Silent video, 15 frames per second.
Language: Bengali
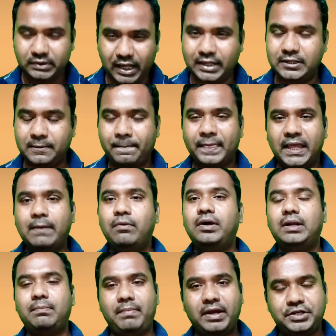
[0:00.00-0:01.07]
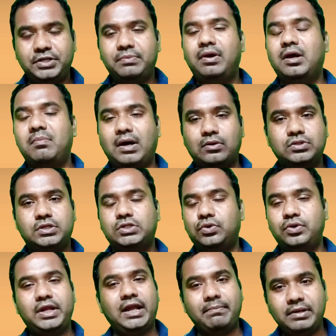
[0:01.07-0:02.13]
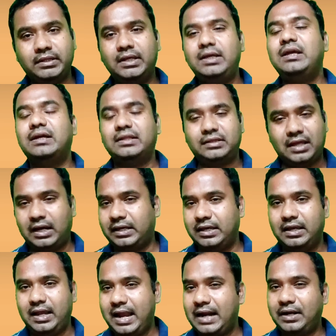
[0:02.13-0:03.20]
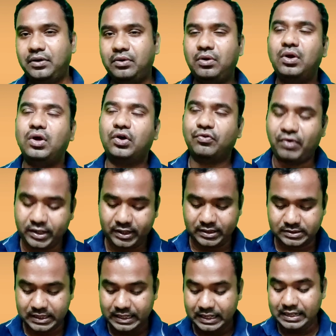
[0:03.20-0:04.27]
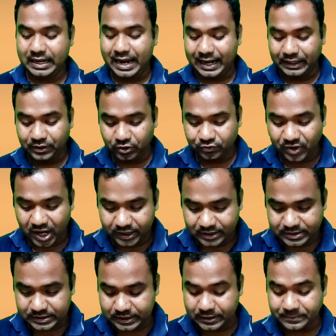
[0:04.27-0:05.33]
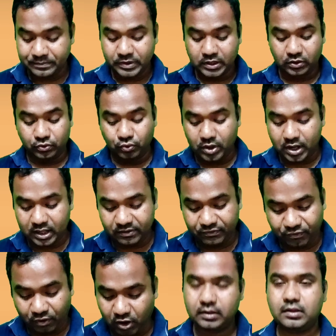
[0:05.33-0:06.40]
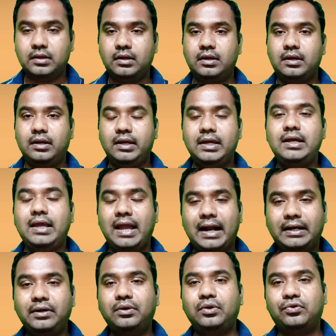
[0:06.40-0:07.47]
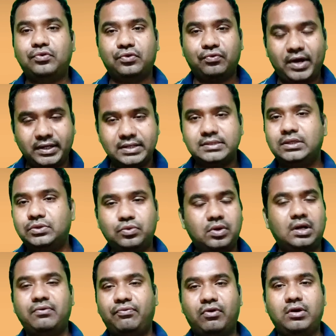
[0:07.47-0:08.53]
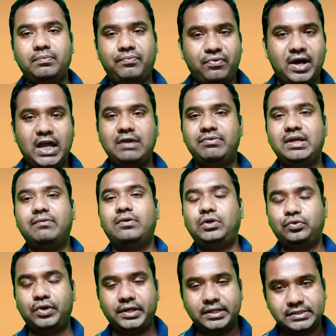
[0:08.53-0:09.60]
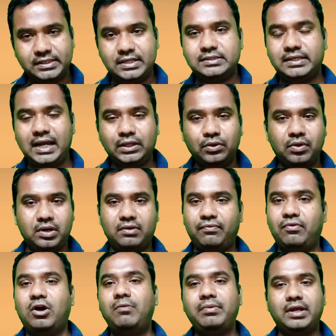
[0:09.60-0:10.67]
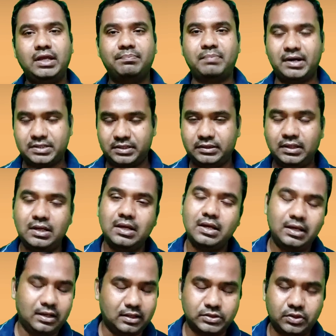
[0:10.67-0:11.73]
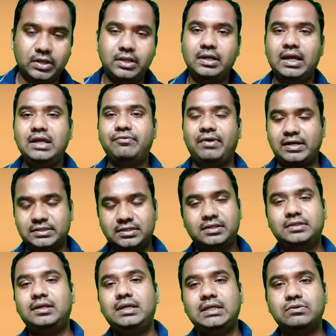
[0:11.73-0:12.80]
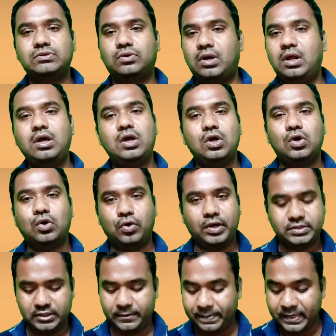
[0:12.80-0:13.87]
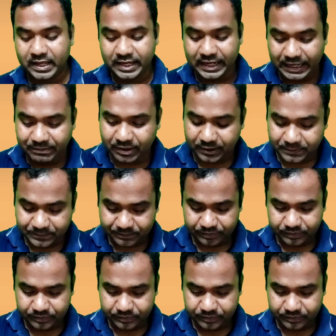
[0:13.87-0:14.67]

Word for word: দায়ী এবং এটা বেশিরভাগ মানুষের শরীরে এমনিতেই থাকে অ্যাডিনো ভাইরাস এই অ্যাডিনো ভাইরাসের দুখানা ফর্ম এই অ্যাডিনো ভাইরাসের দুখানা ফর্ম ফাইভ এবং টোয়েন্টি সিক্স এই দুখানা ফর্ম এই ভাইরাসটিতে সরি এই ভ্যাকসিনটিতে ইউজ করা হয়েছে এইবার